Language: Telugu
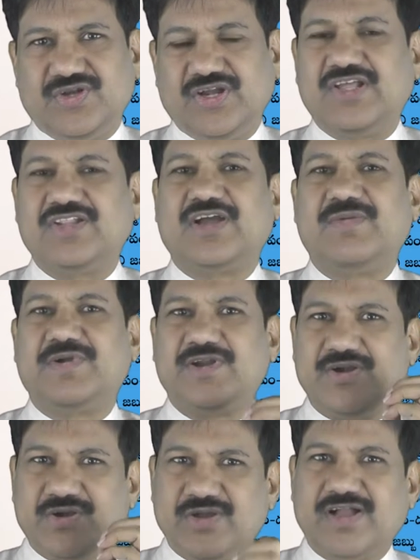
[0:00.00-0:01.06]
లేదు కాబట్టి
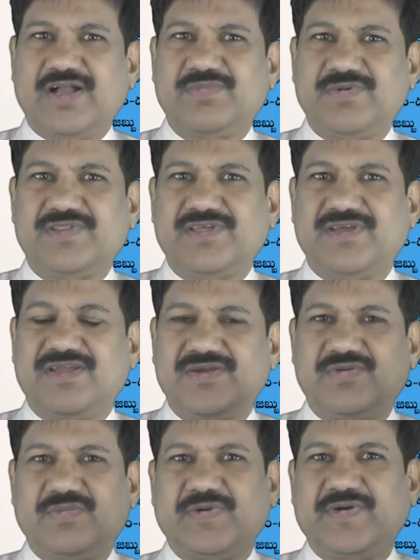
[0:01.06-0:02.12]
రెండు కాకపోతే
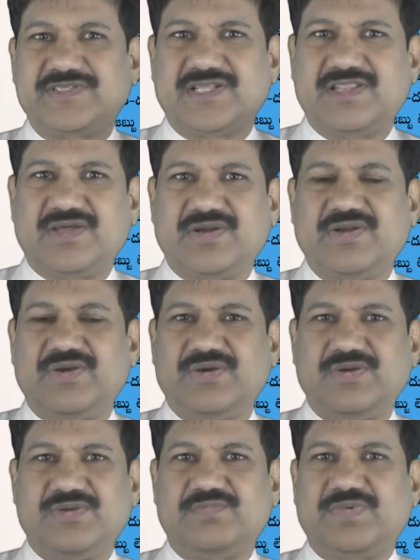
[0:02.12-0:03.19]
ఉపవాసాల ద్వారానో
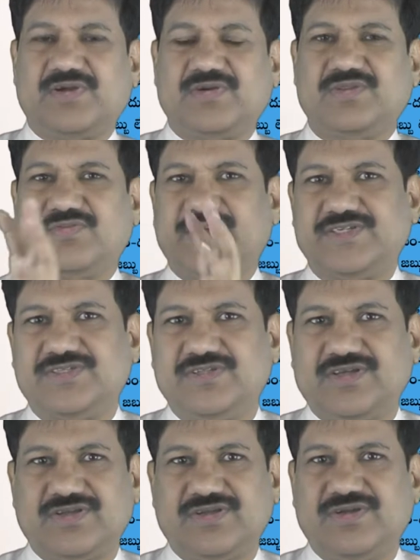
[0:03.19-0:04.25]
ప్రకృతి వైద్యం
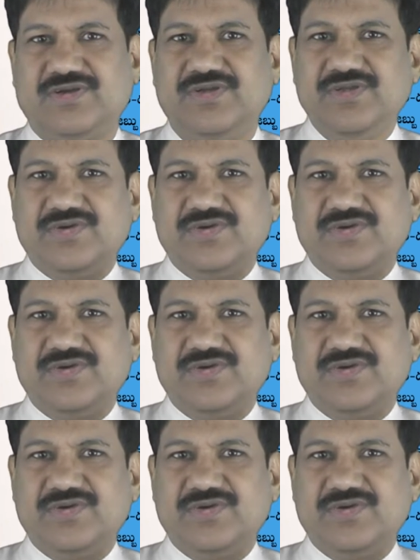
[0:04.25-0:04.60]
ద్వారానో